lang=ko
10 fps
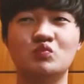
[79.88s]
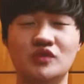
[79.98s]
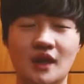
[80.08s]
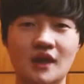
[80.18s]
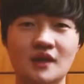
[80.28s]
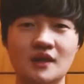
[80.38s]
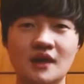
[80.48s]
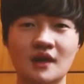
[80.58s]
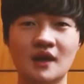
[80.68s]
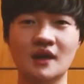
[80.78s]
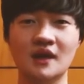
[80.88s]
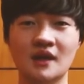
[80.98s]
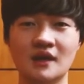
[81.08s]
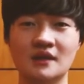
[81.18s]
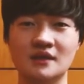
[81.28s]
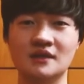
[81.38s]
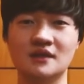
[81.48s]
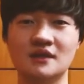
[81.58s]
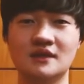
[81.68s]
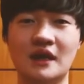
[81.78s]
무난하게
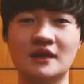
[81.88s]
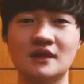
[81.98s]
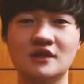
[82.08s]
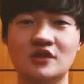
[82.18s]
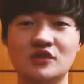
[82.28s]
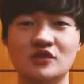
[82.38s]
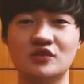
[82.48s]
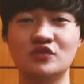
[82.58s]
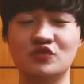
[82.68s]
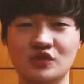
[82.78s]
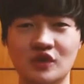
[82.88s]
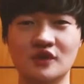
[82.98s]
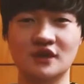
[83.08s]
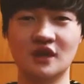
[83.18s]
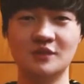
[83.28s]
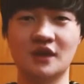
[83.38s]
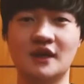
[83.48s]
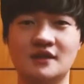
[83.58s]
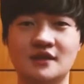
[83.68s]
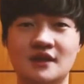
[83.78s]
그 장기전 운영 싸움을
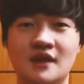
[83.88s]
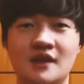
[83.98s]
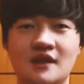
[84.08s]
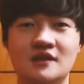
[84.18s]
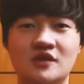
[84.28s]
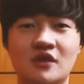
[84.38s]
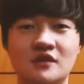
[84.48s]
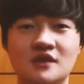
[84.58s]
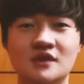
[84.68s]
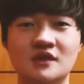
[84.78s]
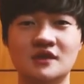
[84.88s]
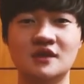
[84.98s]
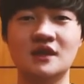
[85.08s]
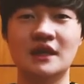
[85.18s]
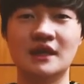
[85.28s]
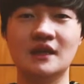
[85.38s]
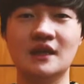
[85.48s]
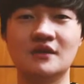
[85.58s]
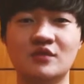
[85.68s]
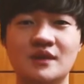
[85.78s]
갔을 때 저그를
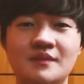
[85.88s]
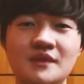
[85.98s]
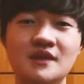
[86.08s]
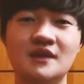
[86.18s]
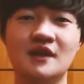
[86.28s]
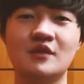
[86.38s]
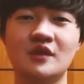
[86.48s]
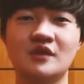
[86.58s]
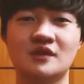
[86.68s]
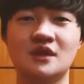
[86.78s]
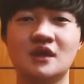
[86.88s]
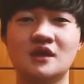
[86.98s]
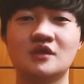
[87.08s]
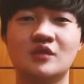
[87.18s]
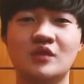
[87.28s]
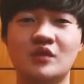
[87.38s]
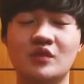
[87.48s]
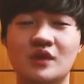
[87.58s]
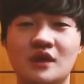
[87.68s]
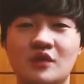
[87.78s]
이기기가 좀 힘들더라고요.
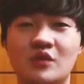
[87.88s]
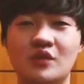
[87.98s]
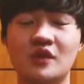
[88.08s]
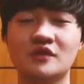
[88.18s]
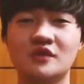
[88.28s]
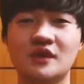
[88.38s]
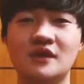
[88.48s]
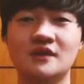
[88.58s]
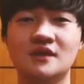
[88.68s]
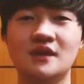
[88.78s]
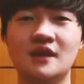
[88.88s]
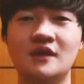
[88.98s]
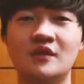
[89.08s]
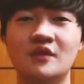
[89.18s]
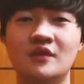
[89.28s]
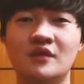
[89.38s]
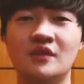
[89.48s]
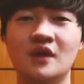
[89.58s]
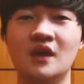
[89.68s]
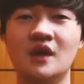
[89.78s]
그래가지고 약간 공격적인 이런
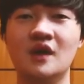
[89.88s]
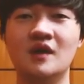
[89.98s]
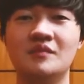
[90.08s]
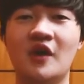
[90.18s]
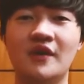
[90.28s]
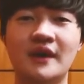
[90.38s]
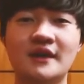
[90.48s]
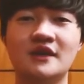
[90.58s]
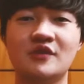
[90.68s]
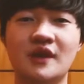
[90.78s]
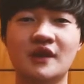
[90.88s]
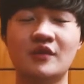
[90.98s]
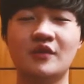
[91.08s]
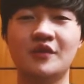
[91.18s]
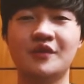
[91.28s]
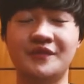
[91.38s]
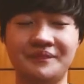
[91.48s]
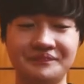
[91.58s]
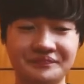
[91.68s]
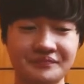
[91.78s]
스타일로 변화를 꾀했고